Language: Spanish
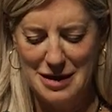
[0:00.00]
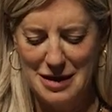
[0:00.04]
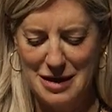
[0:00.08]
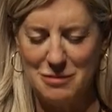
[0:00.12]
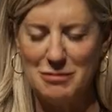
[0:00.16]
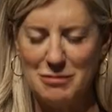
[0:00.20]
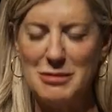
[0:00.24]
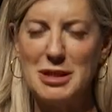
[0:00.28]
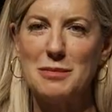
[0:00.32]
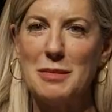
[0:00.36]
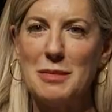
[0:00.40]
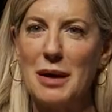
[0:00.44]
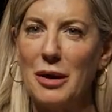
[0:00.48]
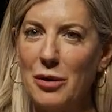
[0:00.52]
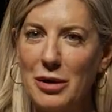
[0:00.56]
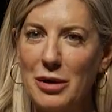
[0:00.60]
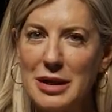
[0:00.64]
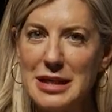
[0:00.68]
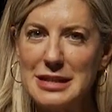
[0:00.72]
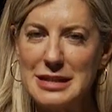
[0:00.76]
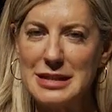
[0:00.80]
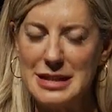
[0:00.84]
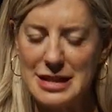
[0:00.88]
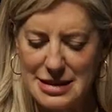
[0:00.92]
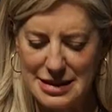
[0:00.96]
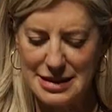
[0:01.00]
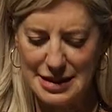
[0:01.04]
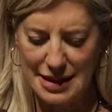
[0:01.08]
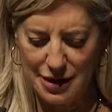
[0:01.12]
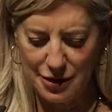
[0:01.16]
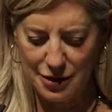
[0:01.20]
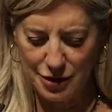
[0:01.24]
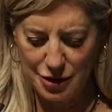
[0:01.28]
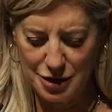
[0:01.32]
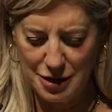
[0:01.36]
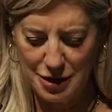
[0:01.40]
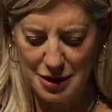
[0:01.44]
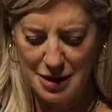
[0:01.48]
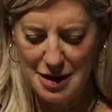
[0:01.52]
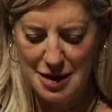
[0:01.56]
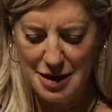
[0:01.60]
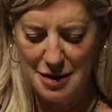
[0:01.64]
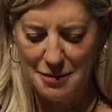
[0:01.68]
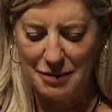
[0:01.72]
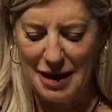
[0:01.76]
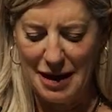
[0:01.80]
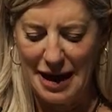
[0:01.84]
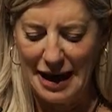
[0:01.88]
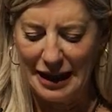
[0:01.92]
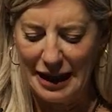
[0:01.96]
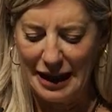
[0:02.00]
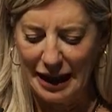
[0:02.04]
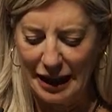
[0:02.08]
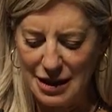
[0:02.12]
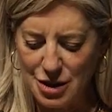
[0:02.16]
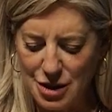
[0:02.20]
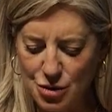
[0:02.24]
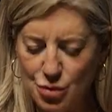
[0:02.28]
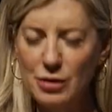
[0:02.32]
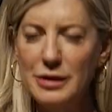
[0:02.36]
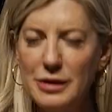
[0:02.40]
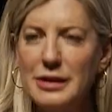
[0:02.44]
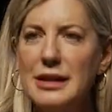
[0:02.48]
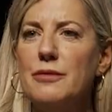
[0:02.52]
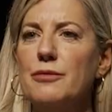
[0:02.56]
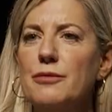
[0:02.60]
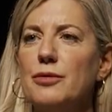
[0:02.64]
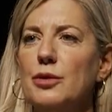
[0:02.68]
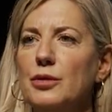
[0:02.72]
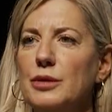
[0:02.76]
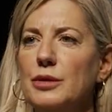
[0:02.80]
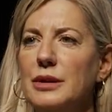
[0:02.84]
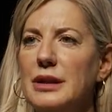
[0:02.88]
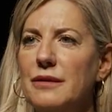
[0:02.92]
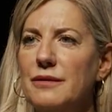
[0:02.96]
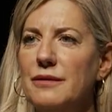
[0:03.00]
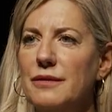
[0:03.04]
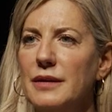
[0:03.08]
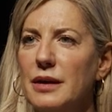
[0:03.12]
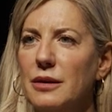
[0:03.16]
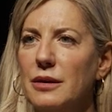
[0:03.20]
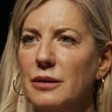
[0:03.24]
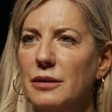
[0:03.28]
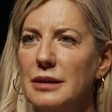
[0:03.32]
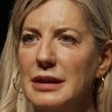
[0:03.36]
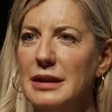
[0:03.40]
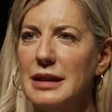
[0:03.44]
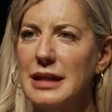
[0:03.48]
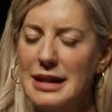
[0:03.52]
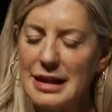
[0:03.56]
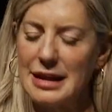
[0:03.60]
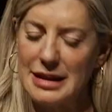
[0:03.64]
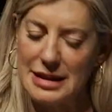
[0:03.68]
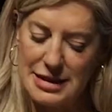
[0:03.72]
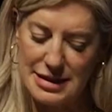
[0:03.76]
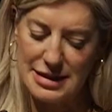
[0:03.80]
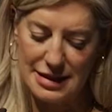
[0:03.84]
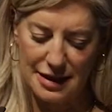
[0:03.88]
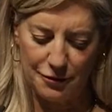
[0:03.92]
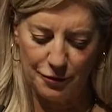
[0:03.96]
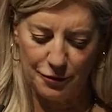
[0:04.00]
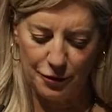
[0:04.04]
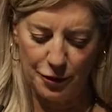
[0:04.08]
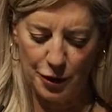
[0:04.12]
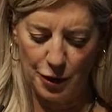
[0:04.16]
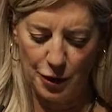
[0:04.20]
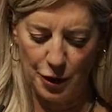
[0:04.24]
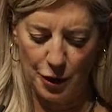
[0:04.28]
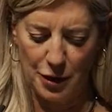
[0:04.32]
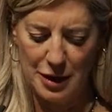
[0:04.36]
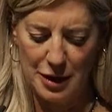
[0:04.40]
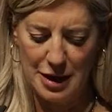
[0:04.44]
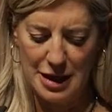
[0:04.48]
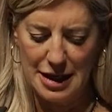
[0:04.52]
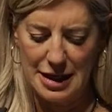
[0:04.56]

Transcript: Mis mejores deseos para que resulte fructífero y que de este foro